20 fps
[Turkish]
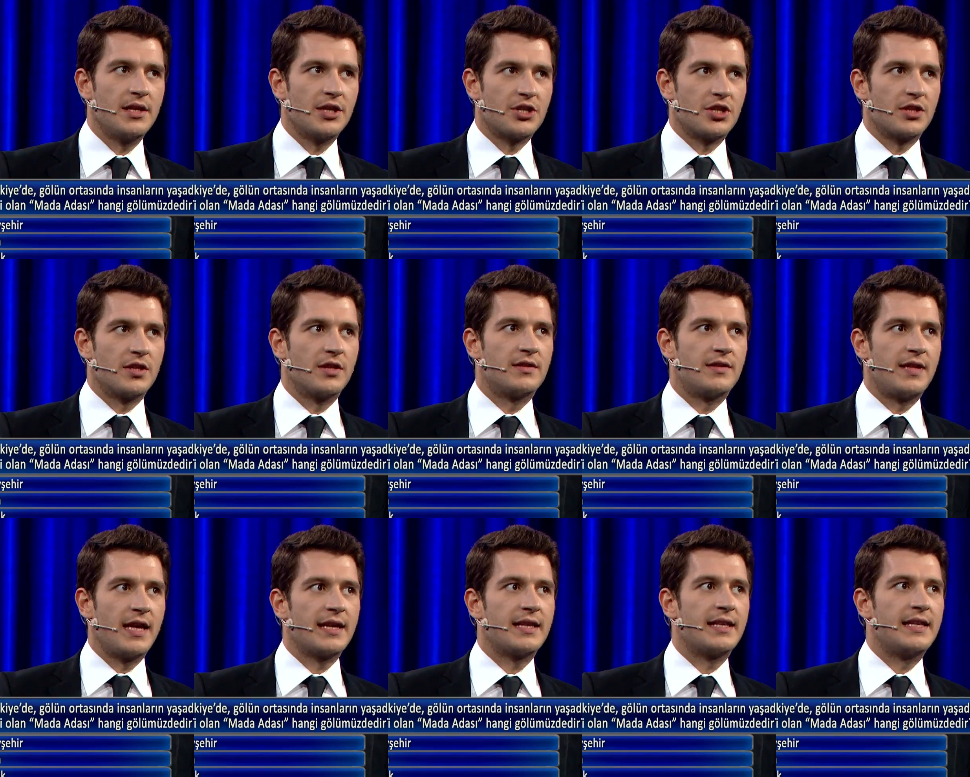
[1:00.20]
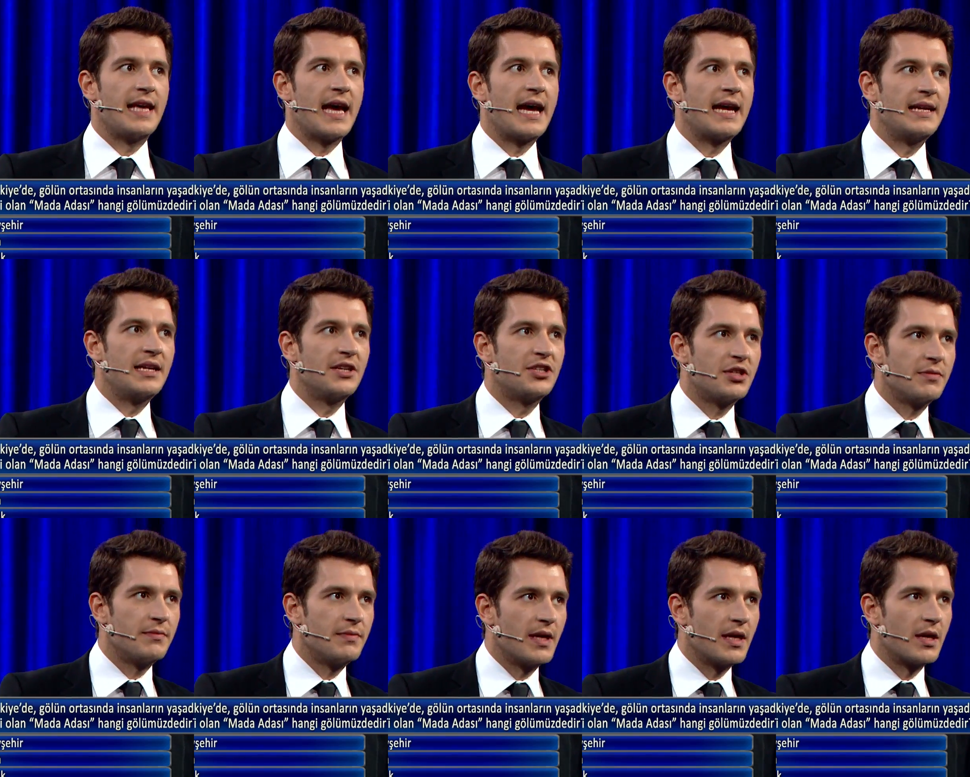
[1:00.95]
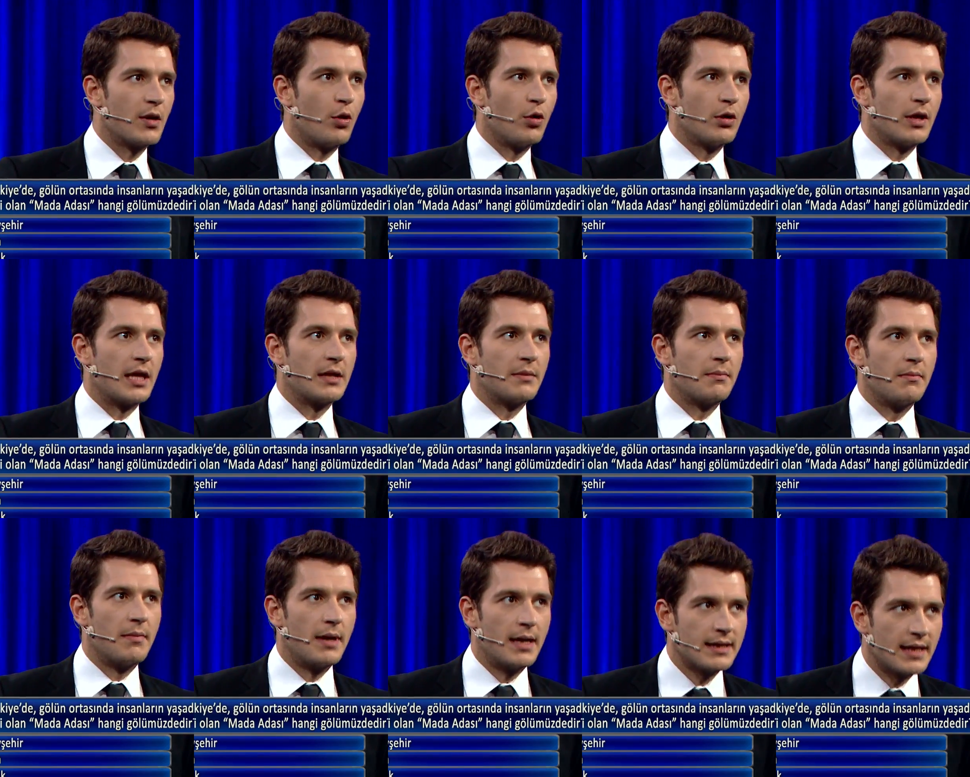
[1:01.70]
yaşadığı tek yerleşim yeri olan
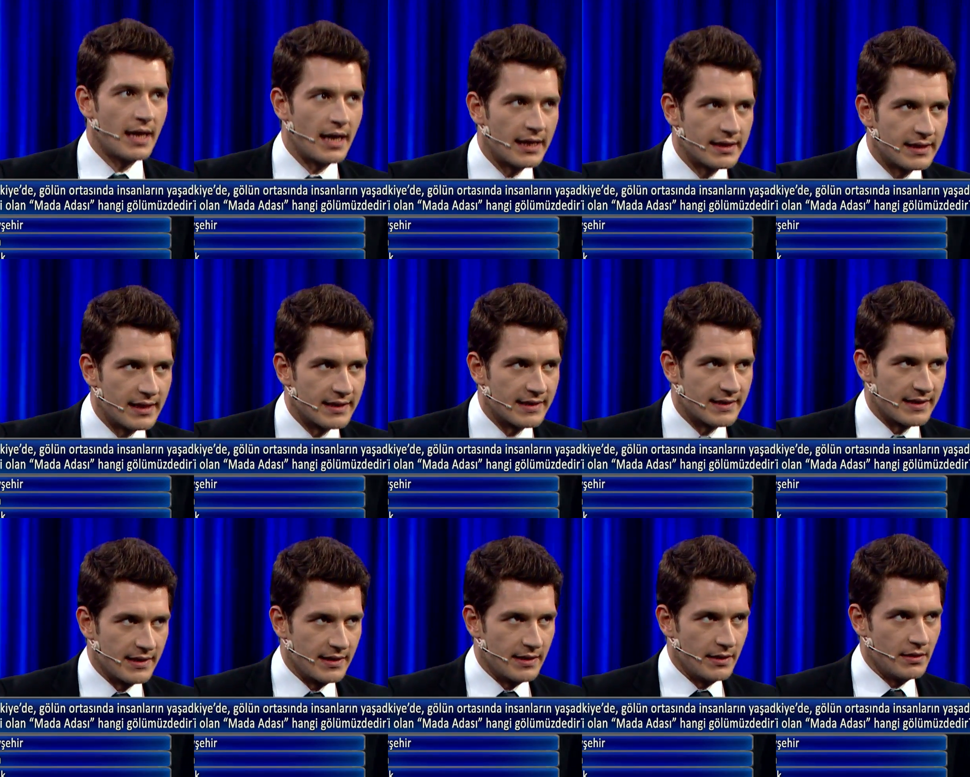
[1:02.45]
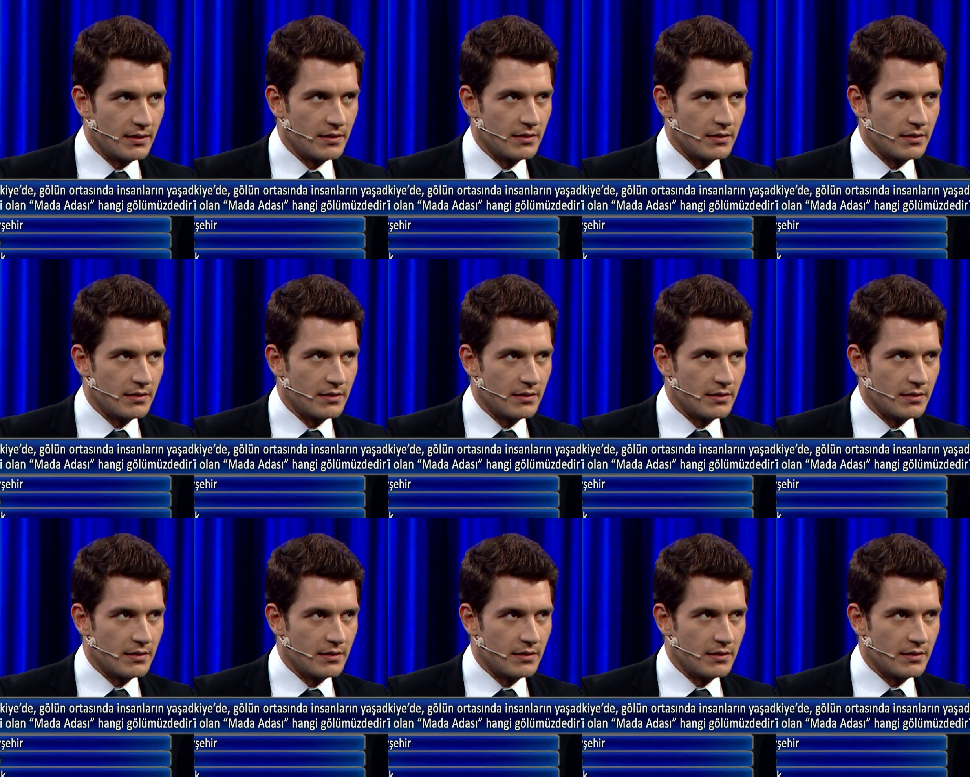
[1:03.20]
Mada Adası